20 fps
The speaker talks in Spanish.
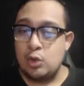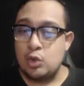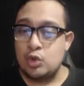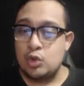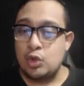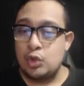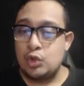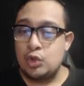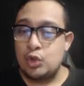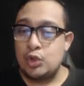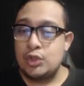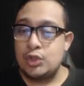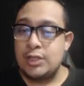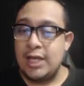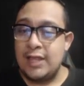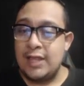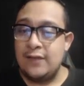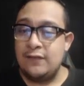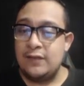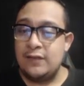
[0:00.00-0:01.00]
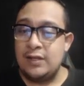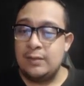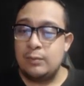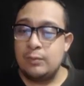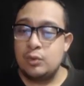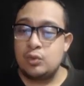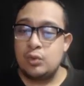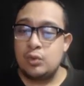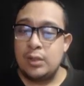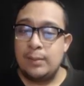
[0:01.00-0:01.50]
Nosotros ya
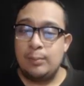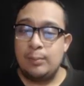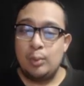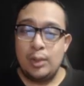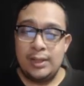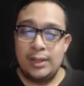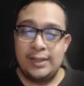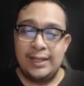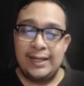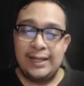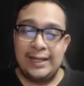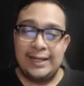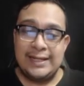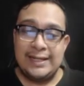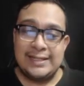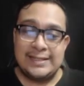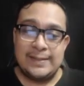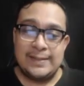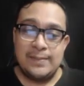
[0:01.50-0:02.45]
definimos una política en esta